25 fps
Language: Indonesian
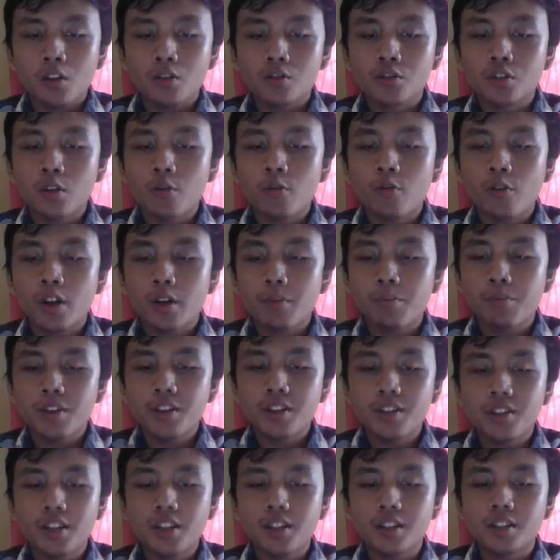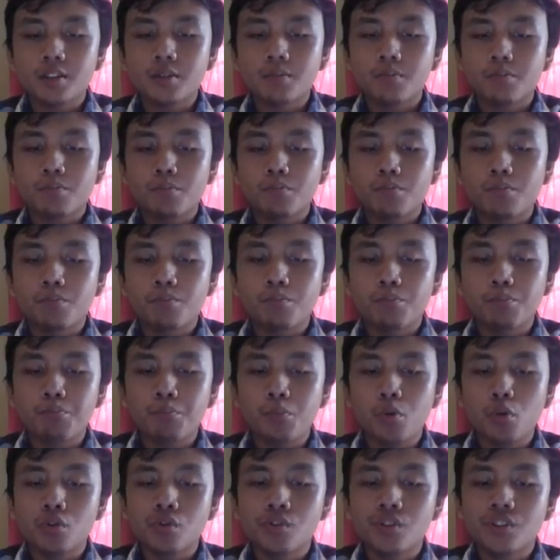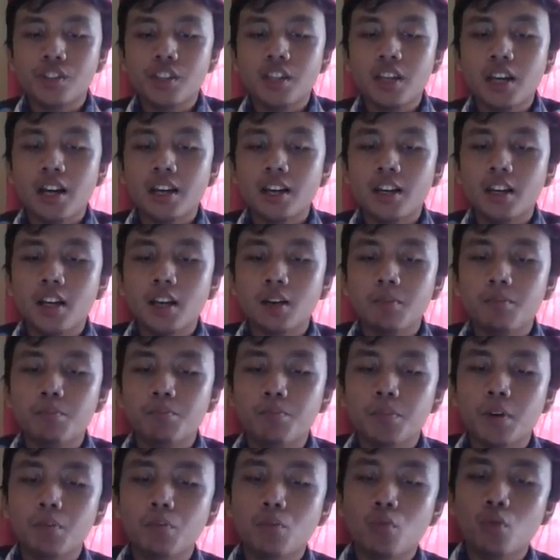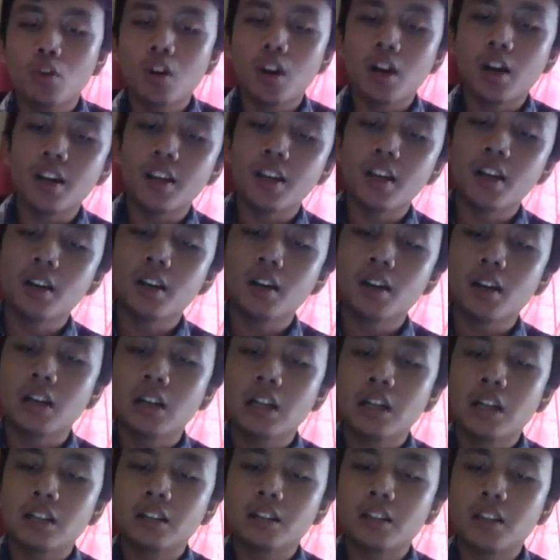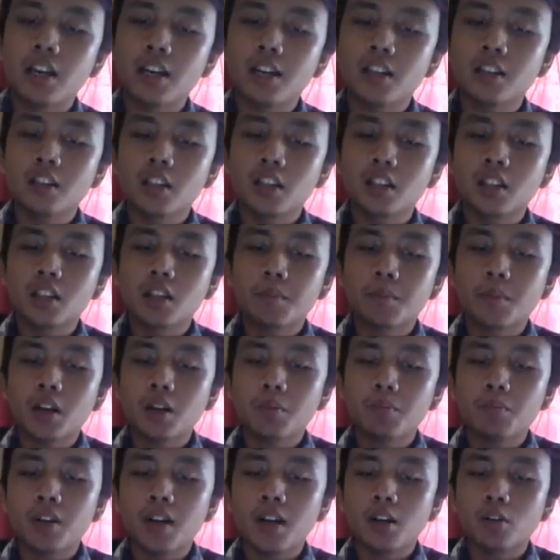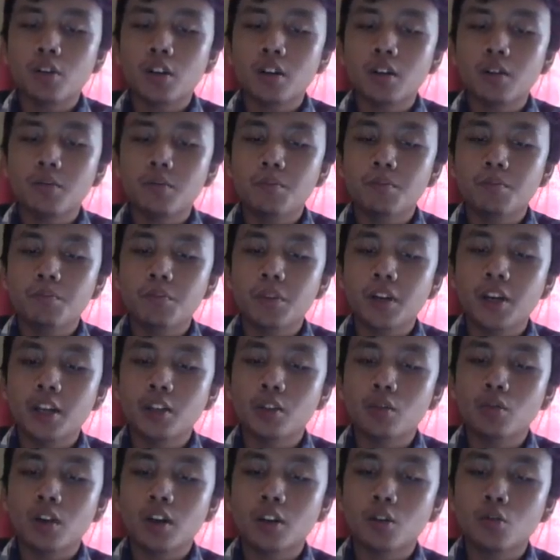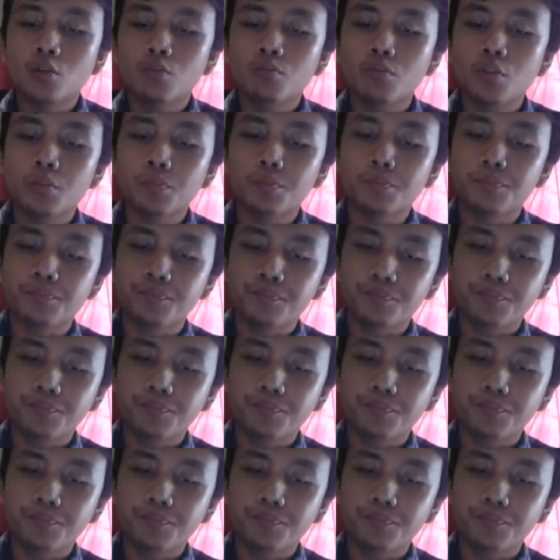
software bisnis fungsi adalah pemula yang telah ditetapkan melakukan penghitungan umum